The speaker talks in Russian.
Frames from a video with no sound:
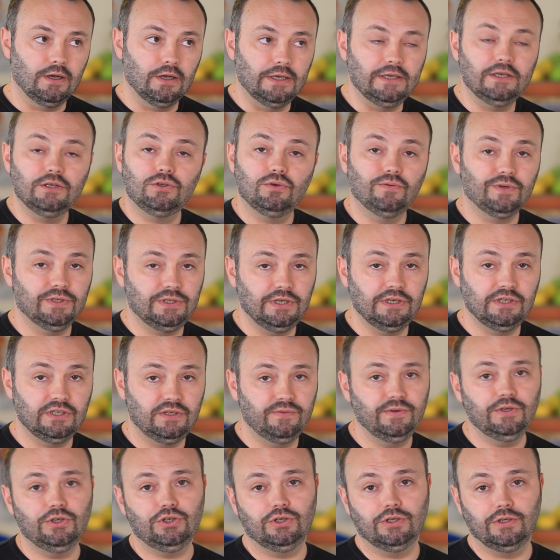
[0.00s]
Если у вас есть
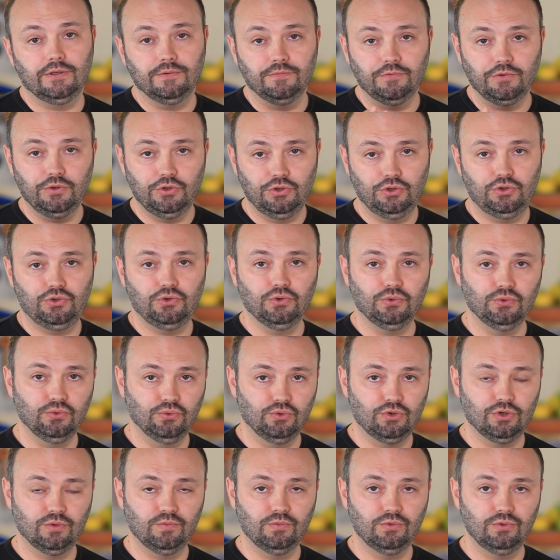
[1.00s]
свежий, еще
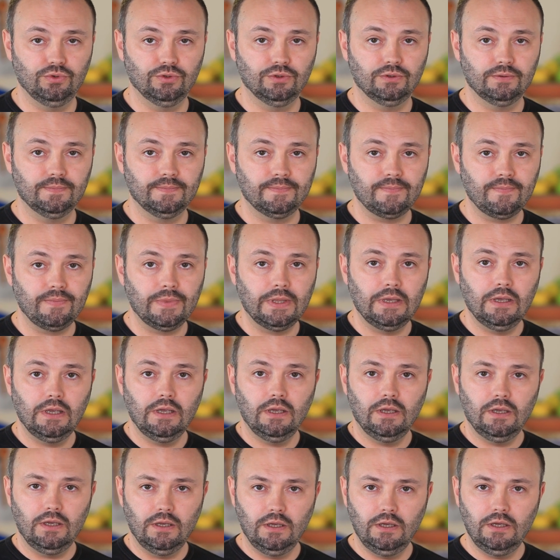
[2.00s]
лучше будет.
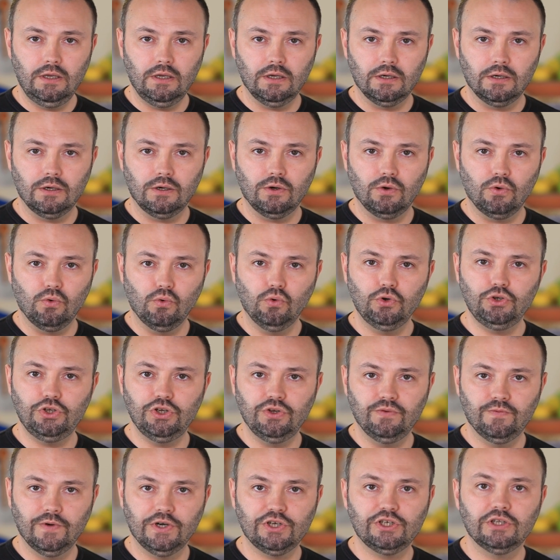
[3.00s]
И
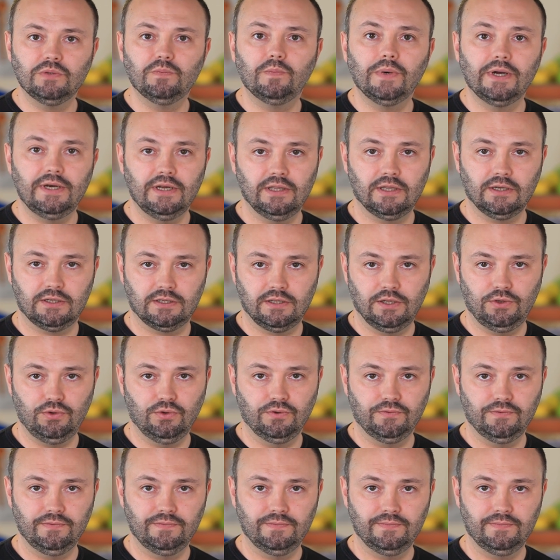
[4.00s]
очень важен порядок слоев.